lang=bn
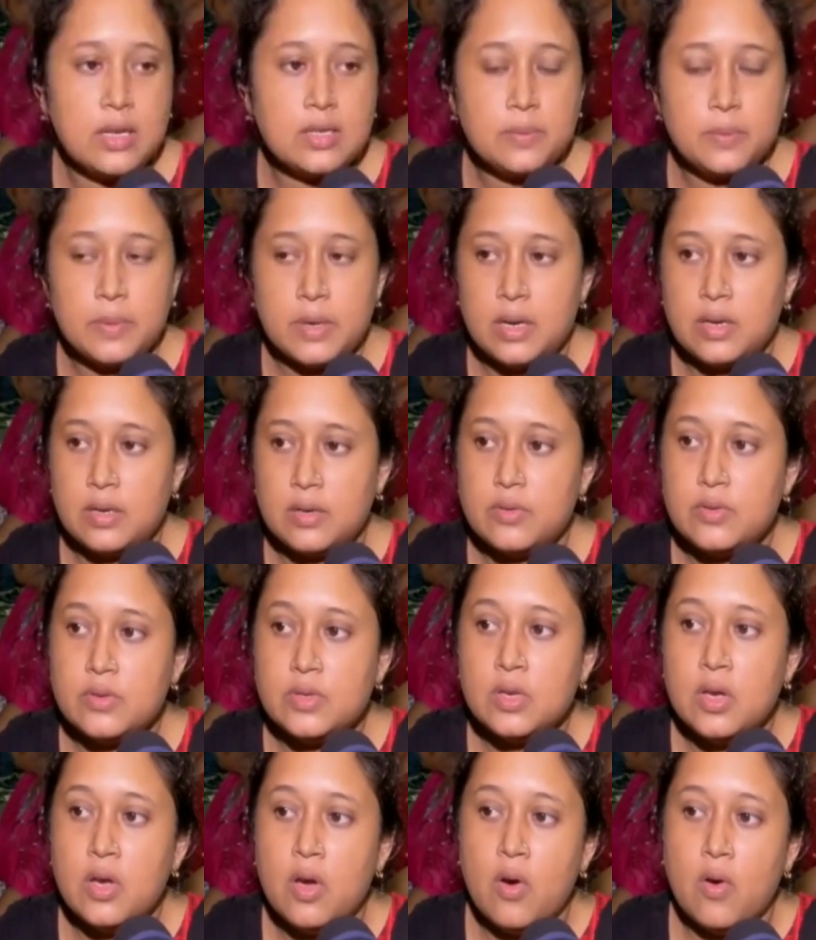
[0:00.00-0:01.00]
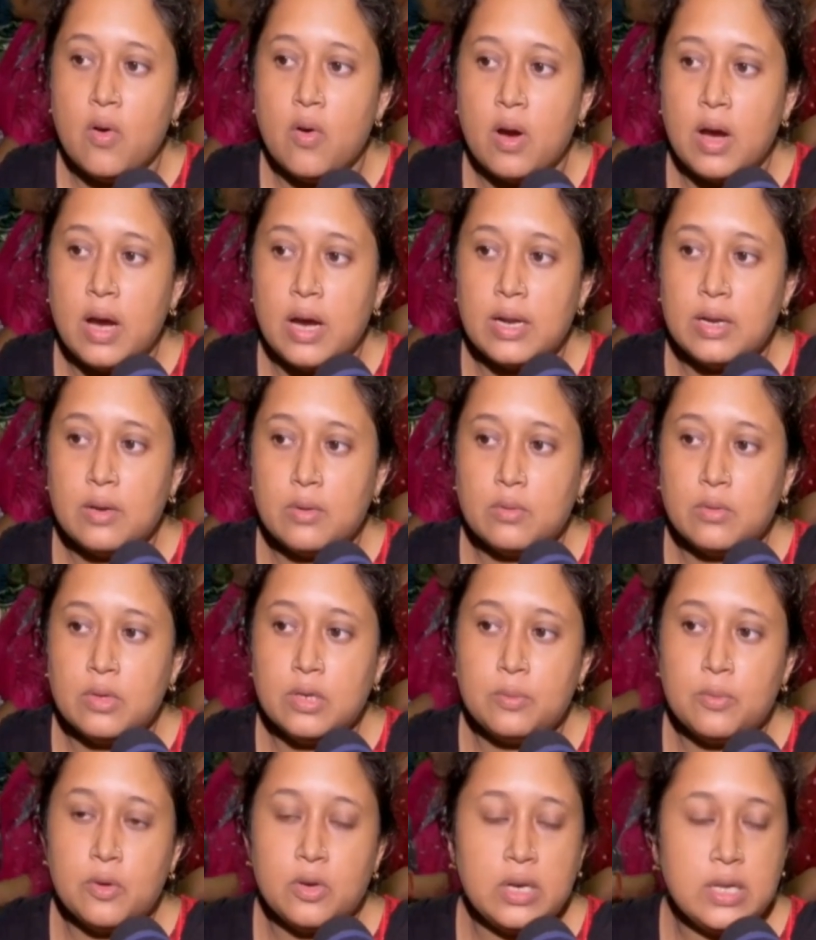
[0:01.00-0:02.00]
আছে পিয়ানিউস ওখানে উনি
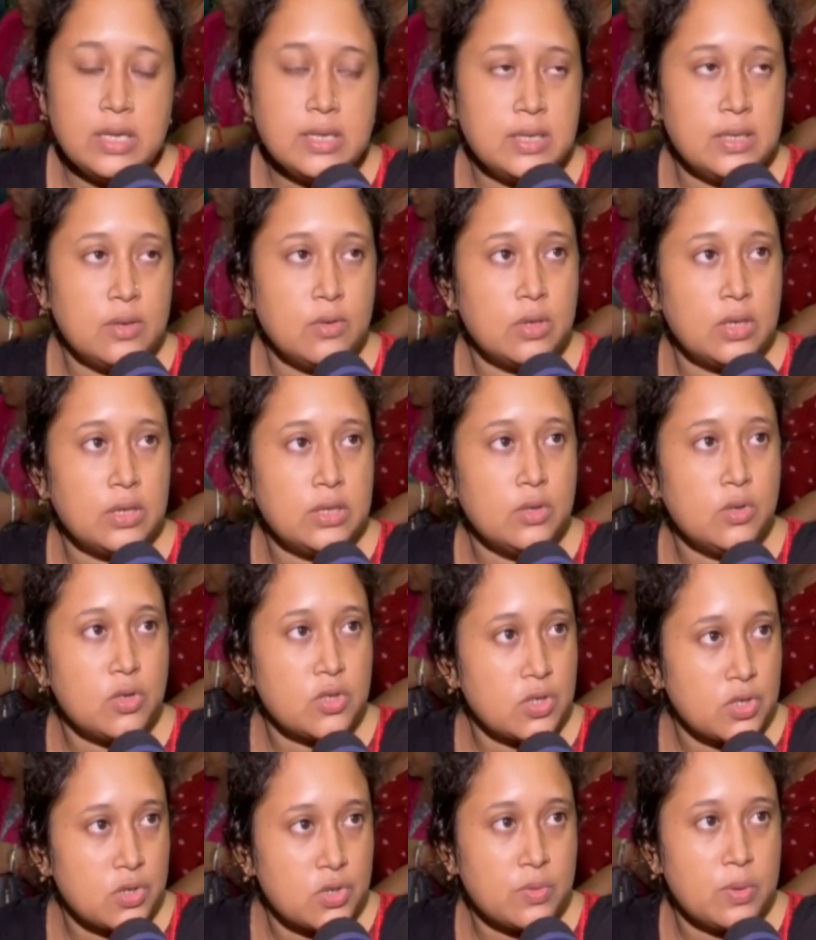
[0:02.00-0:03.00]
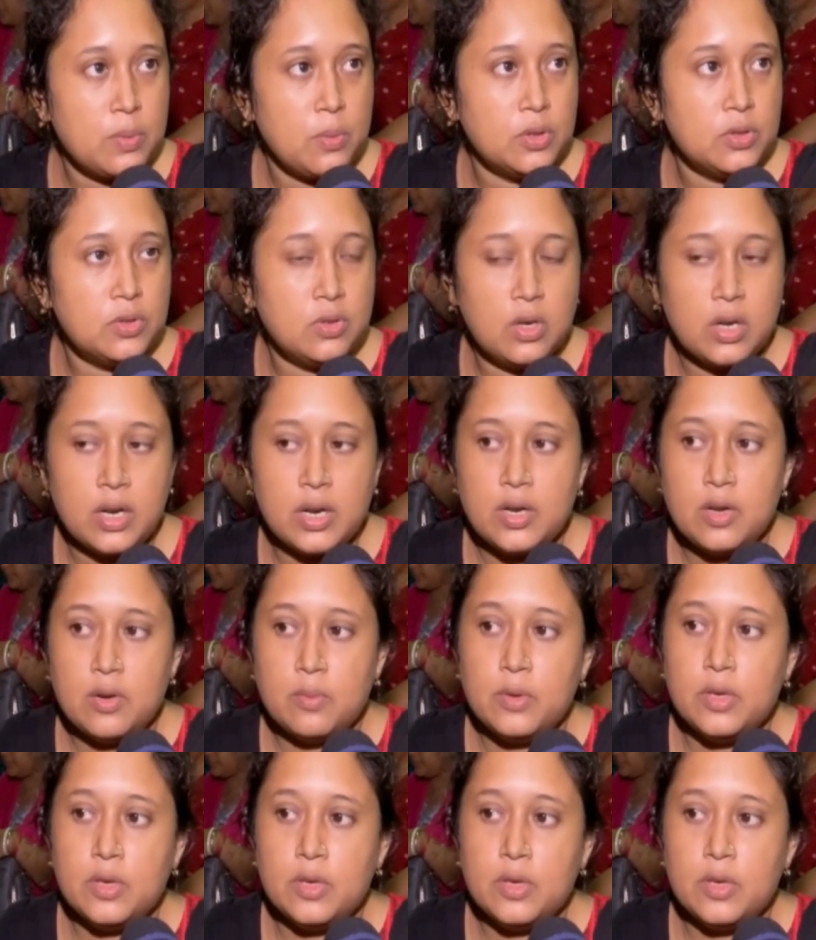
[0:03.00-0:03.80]
বললেন যে ওনাদের দশটার সময় বন্ধ করার নিয়ম